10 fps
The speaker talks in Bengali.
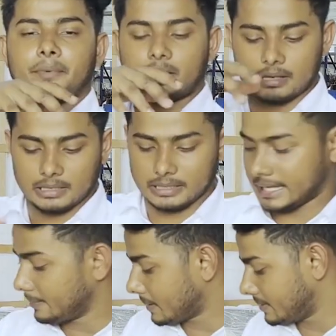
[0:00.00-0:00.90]
আপনার
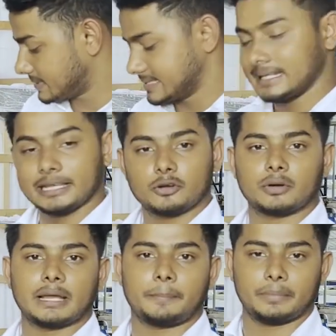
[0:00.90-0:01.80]
এইভাবে সিলিং
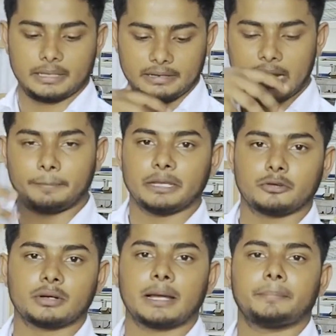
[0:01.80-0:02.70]
করে আপনি র্যাপিং
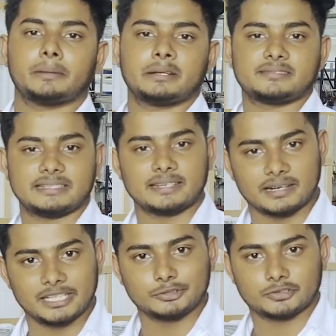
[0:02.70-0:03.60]
করে আপনি আপনার
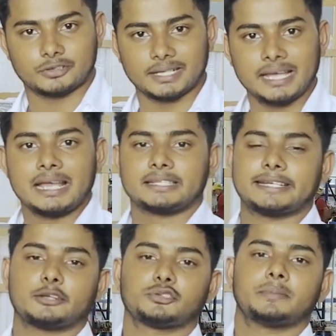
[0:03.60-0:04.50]
স্টিকার ইউজ করে
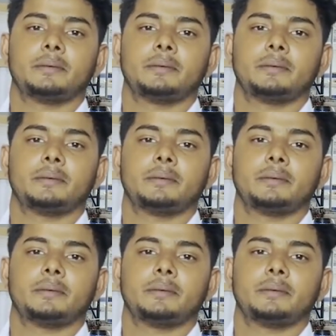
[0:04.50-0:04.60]
সেটা হচ্ছে